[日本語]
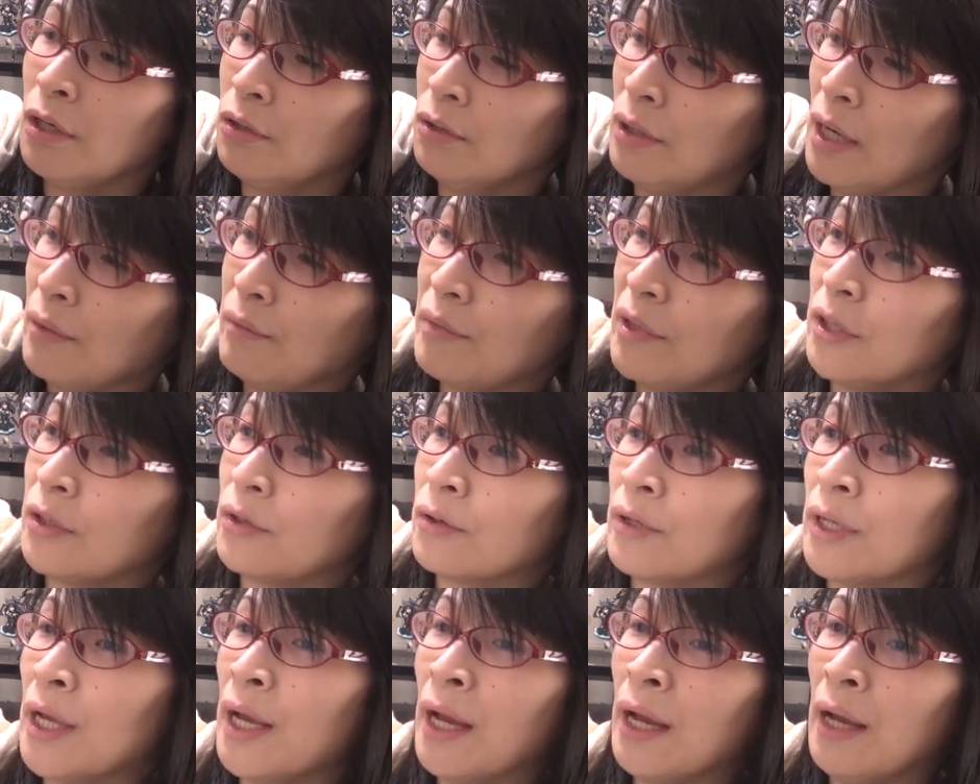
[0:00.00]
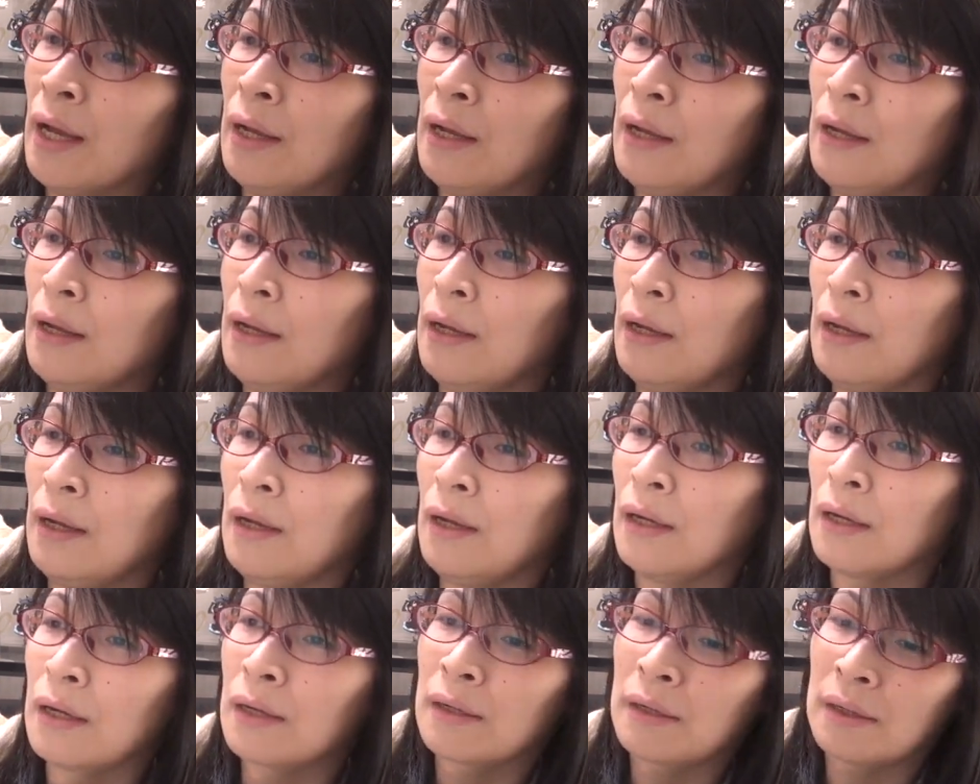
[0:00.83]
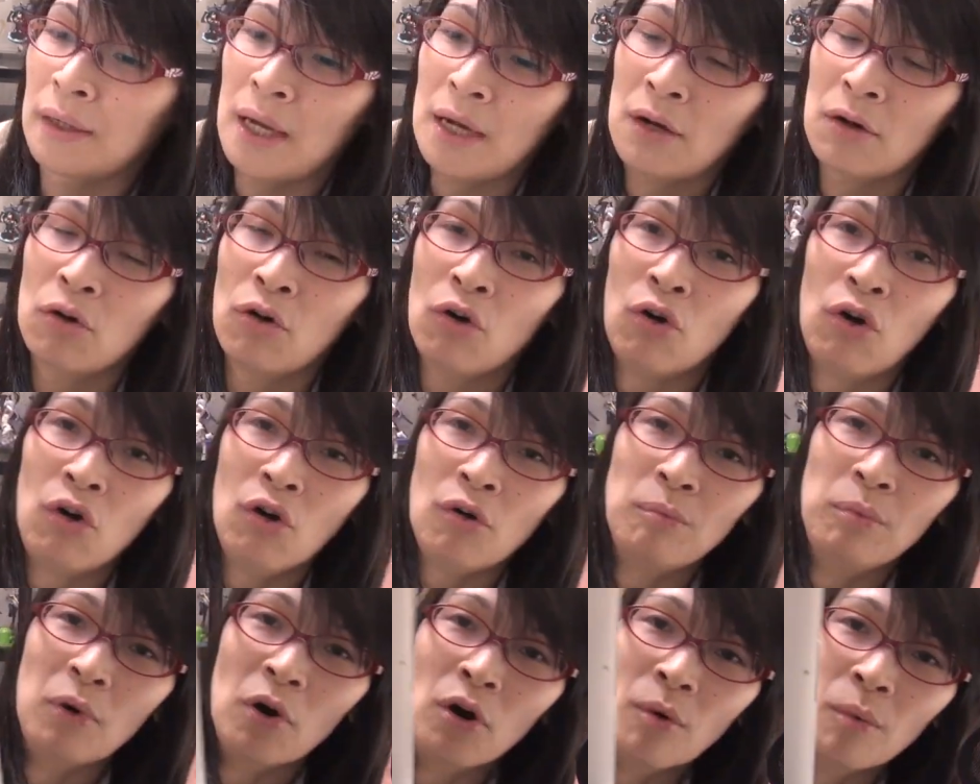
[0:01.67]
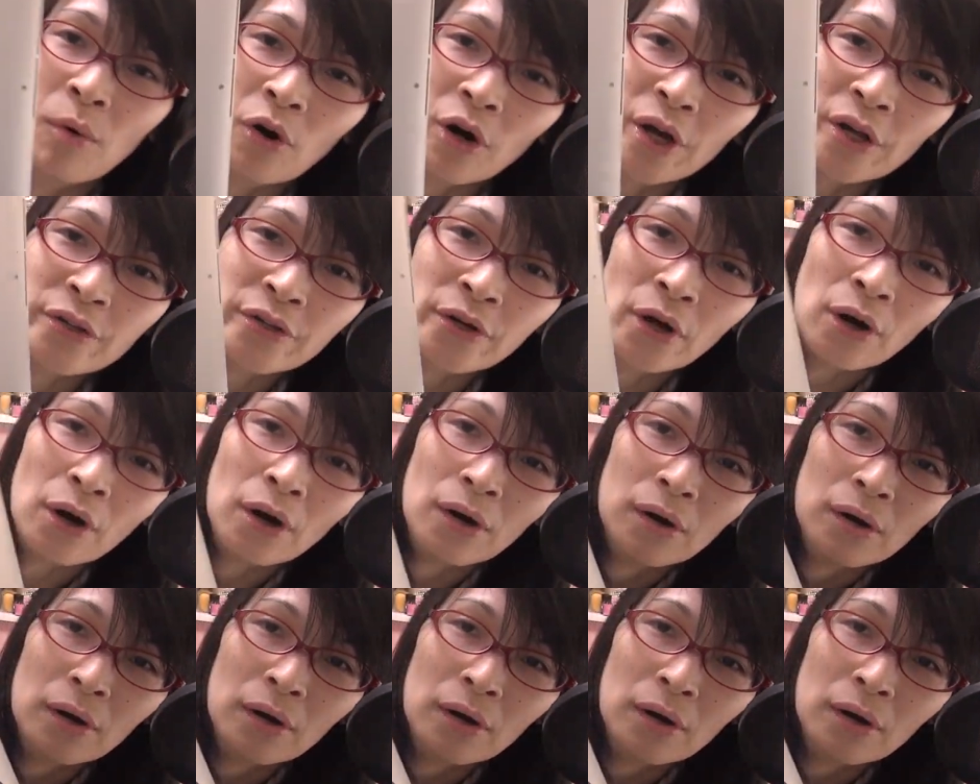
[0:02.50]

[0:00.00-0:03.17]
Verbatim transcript: 裏見るとね結構ボコボコですよ